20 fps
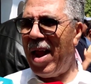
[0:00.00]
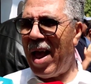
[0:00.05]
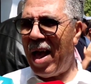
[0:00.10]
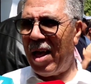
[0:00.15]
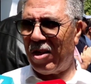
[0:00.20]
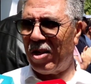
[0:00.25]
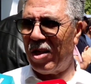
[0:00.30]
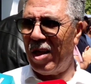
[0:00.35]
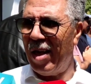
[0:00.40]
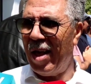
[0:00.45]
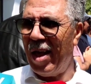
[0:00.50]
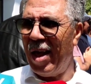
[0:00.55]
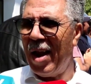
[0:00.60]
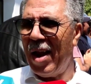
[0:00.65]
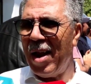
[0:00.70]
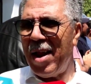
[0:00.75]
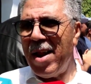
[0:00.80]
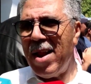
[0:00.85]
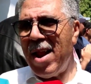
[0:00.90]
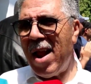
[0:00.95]
علاش
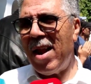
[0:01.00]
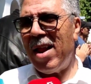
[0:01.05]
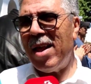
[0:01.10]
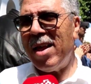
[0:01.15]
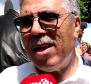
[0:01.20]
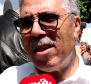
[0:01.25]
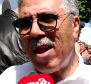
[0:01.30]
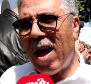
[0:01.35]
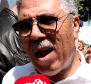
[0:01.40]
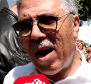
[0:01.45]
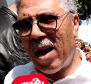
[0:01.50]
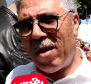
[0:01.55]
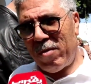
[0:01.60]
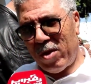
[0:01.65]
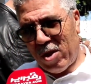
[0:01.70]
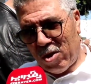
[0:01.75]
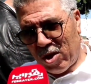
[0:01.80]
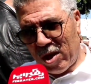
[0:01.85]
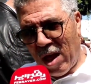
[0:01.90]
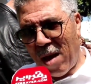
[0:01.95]
لان
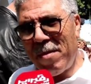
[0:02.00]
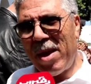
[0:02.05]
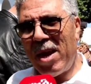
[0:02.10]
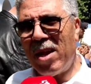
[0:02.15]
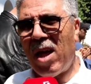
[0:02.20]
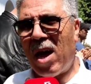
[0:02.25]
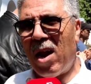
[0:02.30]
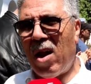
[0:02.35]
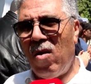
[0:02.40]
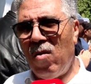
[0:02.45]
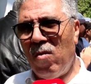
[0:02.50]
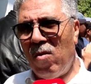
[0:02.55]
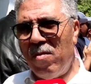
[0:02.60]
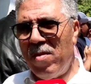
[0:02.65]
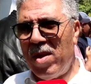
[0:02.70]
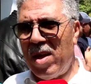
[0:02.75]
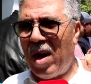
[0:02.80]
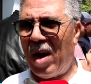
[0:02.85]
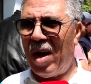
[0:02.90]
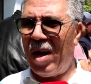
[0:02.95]
الاداره تلزم اداره
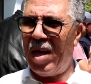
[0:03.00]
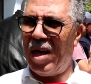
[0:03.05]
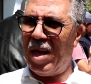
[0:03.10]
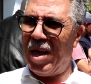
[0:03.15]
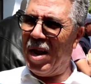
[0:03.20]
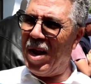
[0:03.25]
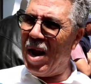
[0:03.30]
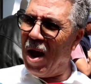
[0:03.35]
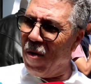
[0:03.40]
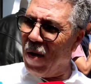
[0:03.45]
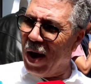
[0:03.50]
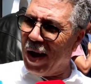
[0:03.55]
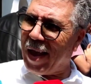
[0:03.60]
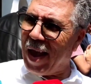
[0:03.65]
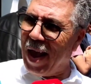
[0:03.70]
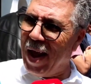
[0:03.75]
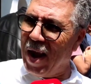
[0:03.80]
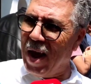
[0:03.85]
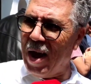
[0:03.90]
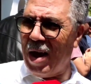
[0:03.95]
عموميه الى
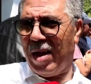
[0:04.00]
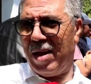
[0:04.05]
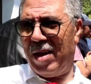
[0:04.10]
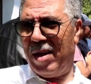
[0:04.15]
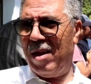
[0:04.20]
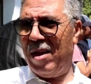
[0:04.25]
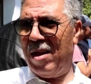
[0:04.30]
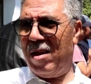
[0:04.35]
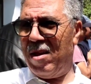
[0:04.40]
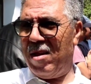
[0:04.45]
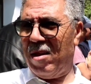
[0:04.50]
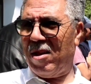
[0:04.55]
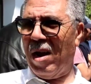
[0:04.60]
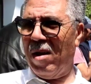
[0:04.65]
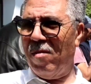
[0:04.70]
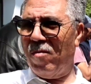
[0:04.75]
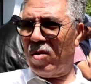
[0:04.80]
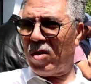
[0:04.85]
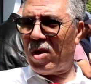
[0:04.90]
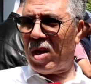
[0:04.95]
وكاله
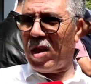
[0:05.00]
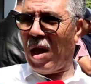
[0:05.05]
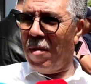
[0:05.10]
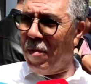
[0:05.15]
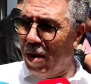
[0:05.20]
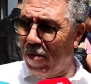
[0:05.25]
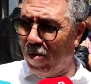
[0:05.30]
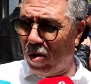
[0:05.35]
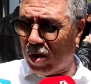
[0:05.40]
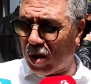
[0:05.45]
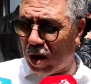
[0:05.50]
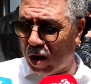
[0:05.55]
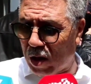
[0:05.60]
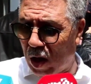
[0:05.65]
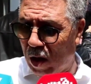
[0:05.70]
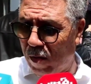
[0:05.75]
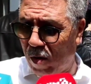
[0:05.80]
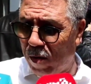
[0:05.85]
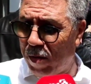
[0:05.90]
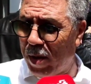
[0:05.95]
نتاع المستخدمين
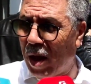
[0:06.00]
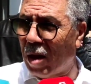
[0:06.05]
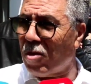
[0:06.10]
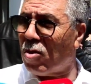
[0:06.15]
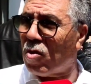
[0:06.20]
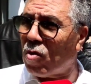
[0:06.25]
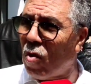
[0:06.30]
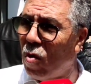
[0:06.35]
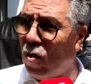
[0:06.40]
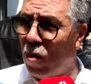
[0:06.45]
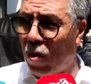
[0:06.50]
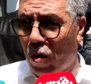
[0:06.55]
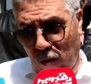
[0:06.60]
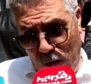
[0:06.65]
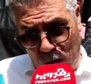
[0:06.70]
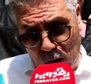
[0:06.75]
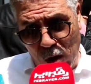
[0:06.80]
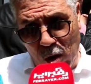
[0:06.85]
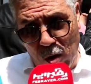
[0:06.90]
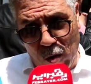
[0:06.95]
المؤسسه عموميه
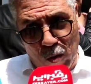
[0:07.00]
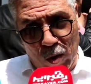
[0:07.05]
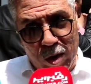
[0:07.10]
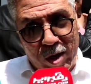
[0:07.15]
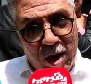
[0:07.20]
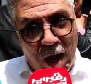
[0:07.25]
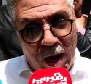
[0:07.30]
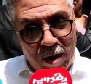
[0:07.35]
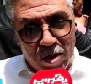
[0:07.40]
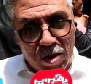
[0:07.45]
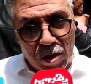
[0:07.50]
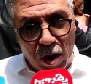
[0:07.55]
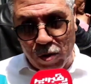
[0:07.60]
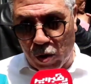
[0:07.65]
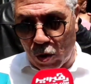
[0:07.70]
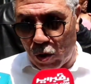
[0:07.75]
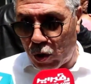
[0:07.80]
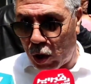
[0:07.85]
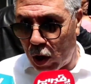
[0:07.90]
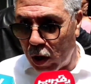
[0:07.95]
تصوروا ودار
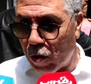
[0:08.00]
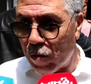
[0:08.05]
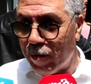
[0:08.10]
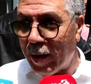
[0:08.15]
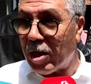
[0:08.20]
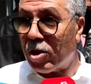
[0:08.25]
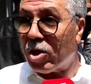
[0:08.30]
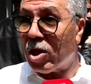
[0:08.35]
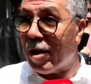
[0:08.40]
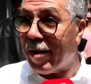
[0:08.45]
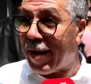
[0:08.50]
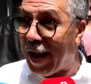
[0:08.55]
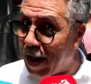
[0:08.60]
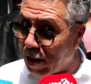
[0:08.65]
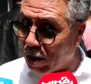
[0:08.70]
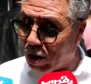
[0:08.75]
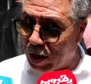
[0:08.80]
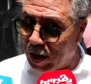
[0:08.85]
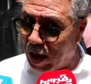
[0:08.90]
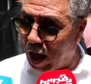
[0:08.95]
ستاتيو جديد وما
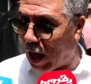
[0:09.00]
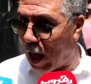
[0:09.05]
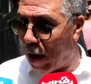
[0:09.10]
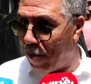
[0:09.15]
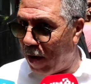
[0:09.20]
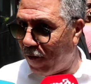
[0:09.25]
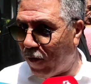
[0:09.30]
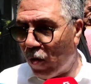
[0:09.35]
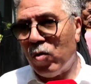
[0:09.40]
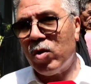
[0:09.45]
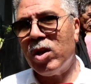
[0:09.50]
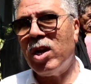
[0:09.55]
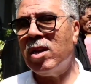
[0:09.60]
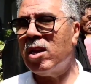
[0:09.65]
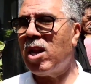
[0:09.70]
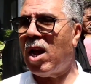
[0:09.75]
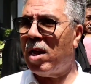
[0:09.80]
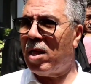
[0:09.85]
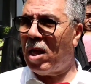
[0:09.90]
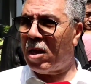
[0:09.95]
تشركاتش النقابه في
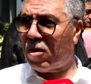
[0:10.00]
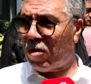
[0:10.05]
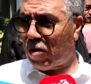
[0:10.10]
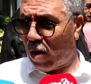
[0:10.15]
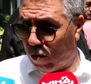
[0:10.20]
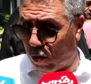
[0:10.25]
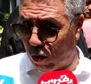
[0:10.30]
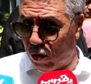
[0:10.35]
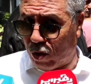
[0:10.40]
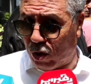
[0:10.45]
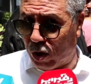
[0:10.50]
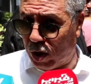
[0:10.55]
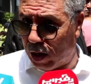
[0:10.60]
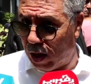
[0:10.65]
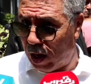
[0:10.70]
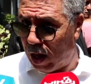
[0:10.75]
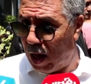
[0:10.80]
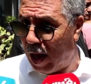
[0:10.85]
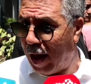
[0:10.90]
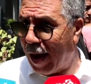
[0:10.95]
الوضع نتاع هذاك ستاتيو
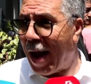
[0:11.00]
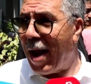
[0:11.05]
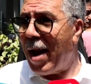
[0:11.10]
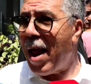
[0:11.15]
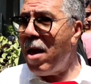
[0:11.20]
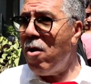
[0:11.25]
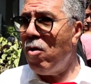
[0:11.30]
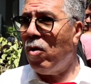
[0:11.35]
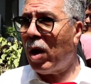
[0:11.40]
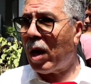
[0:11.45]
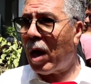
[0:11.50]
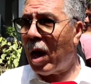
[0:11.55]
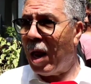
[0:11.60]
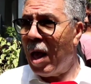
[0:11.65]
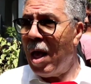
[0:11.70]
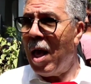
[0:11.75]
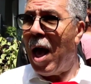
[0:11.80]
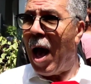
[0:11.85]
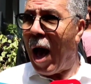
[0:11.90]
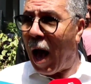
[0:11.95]
جديد راه لا
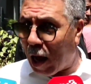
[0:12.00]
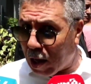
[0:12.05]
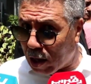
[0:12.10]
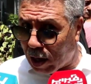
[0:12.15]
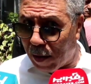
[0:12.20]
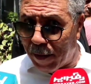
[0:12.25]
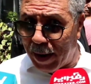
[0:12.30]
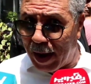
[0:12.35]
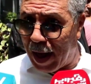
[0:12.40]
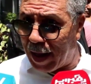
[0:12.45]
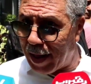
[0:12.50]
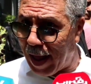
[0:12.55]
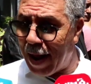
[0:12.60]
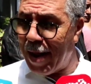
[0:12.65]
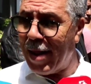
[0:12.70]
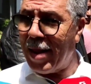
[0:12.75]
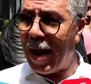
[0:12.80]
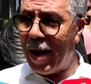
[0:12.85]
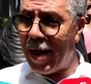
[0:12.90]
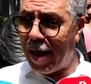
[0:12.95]
يعقل اخطر من
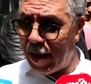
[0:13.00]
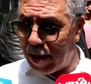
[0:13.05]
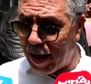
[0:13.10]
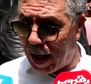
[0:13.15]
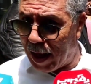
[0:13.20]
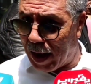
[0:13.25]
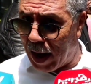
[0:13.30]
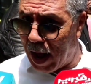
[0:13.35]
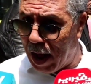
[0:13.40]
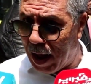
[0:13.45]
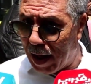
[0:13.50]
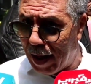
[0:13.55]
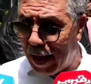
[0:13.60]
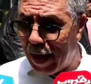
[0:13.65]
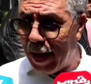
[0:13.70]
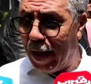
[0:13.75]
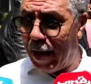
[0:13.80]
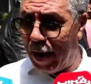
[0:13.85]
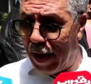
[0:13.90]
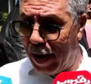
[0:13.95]
هذا ان الاداره
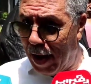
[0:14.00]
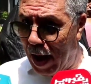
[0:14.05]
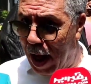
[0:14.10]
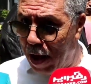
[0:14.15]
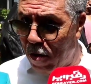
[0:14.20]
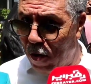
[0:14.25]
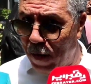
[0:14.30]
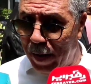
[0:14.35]
الى